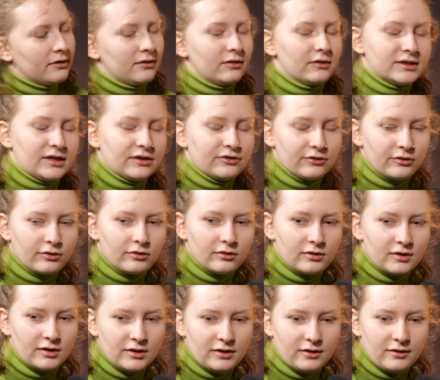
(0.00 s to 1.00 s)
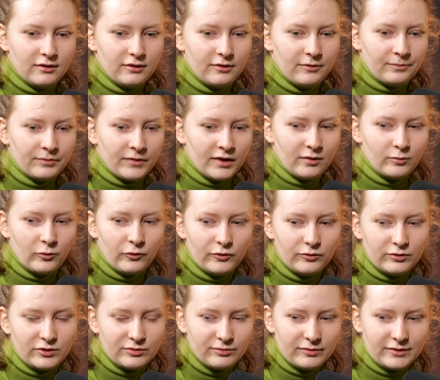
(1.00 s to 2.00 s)
Y, ostatnio um,
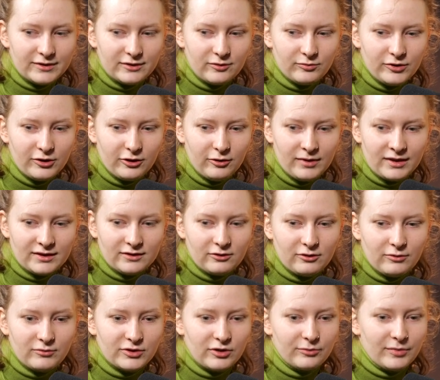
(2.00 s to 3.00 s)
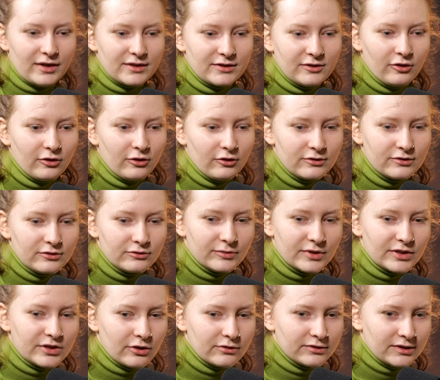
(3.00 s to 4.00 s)
mówiłyśmy z Dominiką Lasotą, że bardziej o końcu
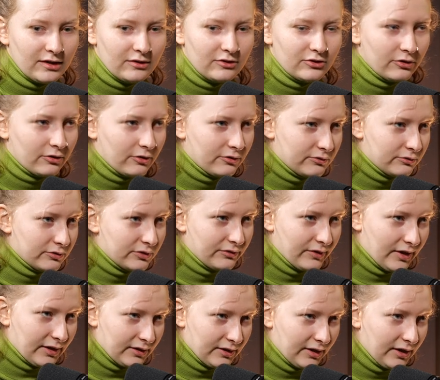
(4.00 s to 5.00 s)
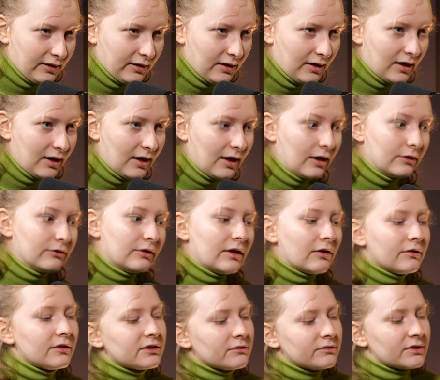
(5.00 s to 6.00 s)
miesiąca niż o końcu świata. No
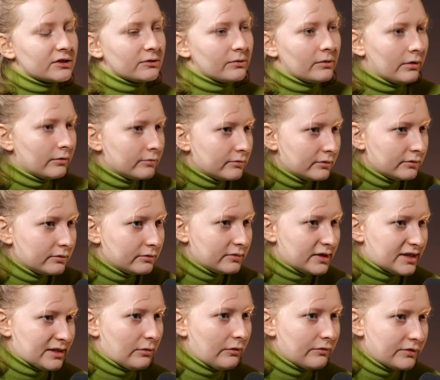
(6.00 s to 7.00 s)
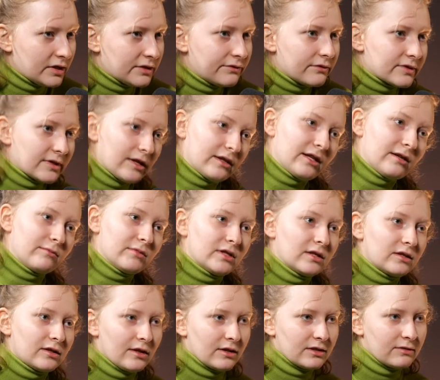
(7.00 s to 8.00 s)
ale one są ze sobą niesamowicie związane i
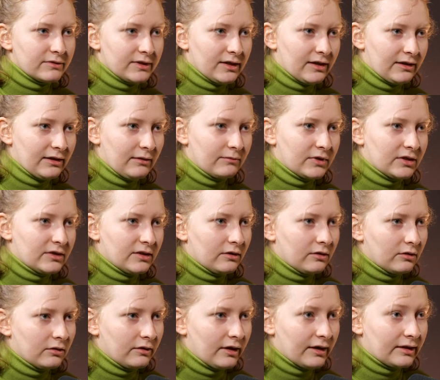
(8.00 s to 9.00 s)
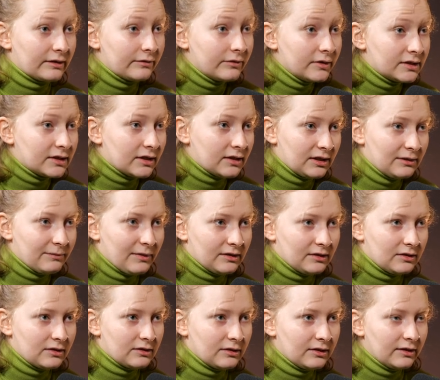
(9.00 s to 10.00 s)
myślę, że naszym zadaniem też jako aktywistek
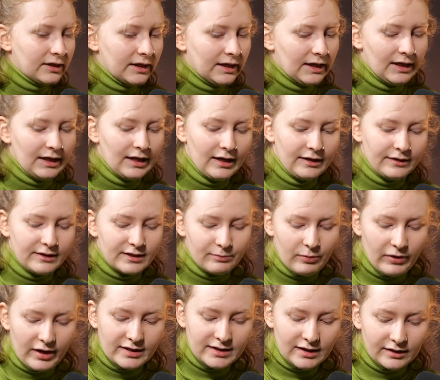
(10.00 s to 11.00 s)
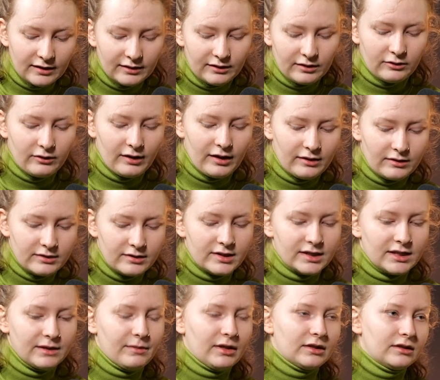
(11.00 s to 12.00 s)
klimatycznych jest pokazanie tego, jak
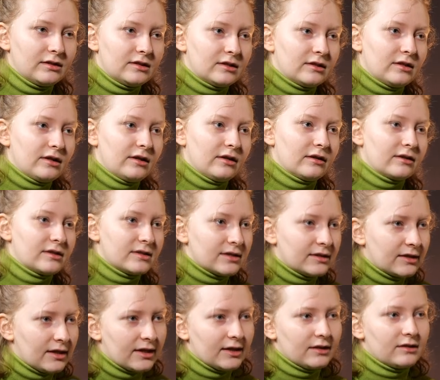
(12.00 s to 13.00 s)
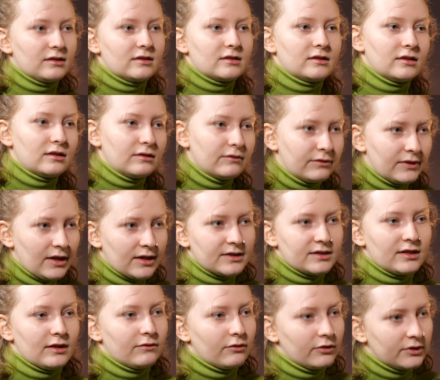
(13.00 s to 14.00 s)
kryzys klimatyczny, kryzys energetyczny,
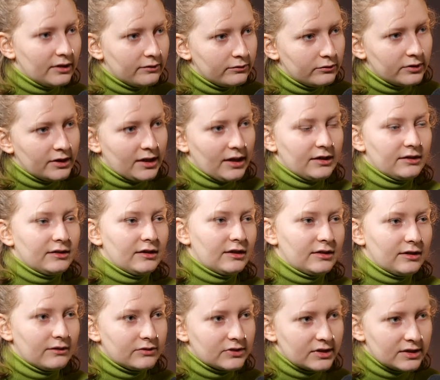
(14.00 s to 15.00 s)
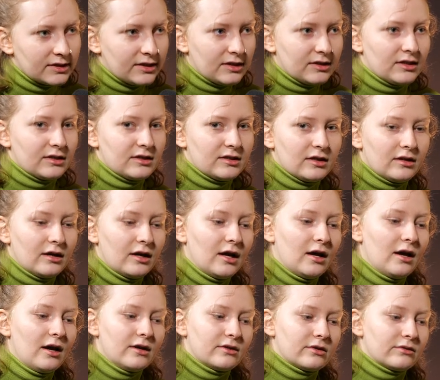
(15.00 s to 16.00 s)
inflacja, wojna w Ukrainie i te wszystkie rzeczy
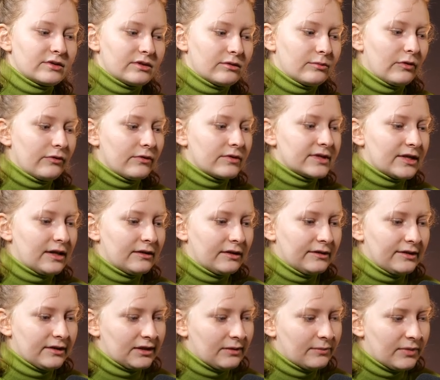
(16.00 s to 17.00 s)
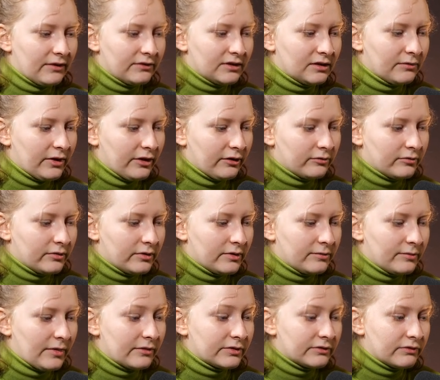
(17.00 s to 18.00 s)
są, sobą powiązane i tak naprawdę mają,
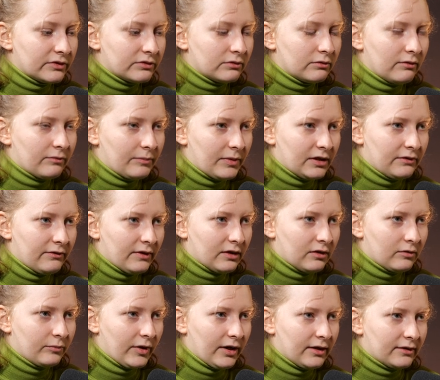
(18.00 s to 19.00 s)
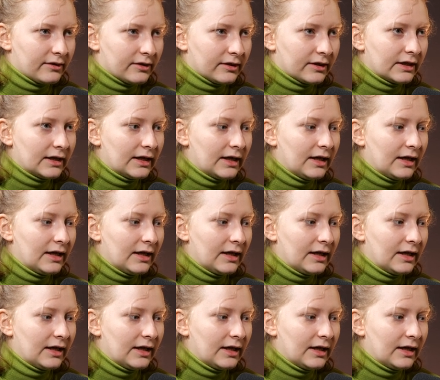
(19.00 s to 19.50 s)
mają swoje źródło w paliwach kopalnych.